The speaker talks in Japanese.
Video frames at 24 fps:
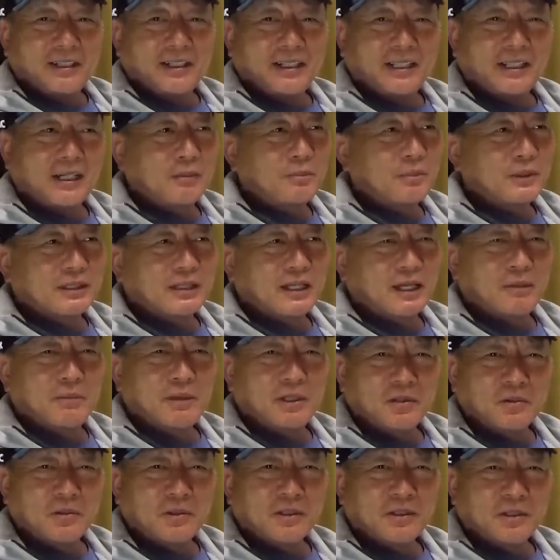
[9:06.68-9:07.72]
やっぱ
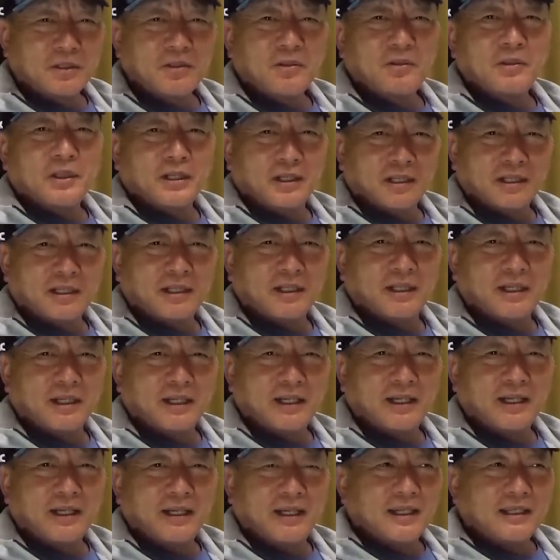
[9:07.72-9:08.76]
球の勢いが
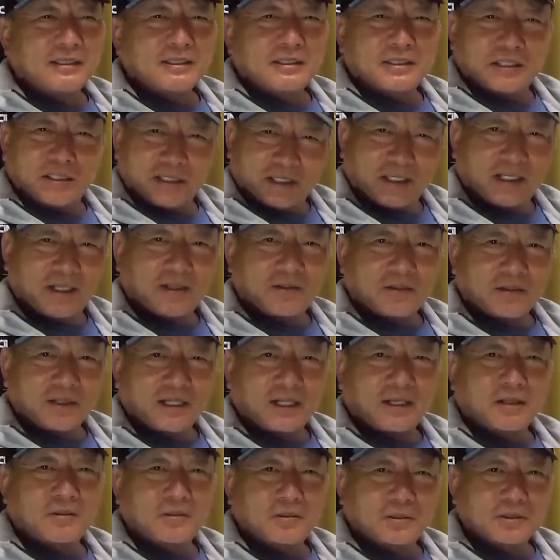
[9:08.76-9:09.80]
ね違う
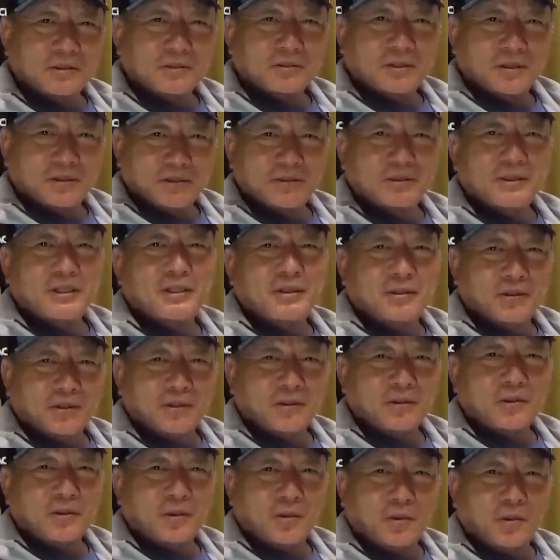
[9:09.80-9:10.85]
159キロ、
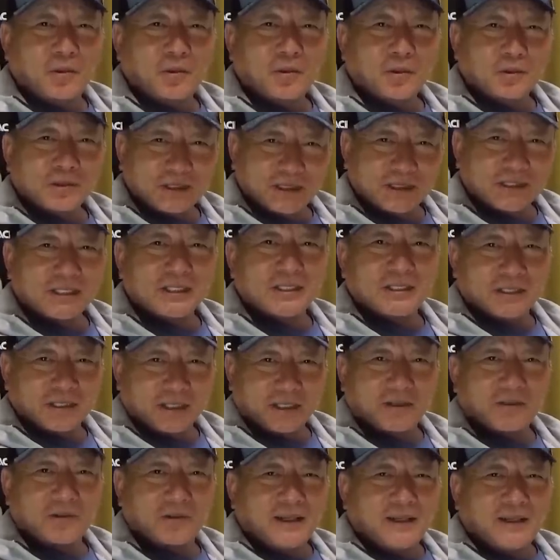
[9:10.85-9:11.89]
うん、この時期にだよ。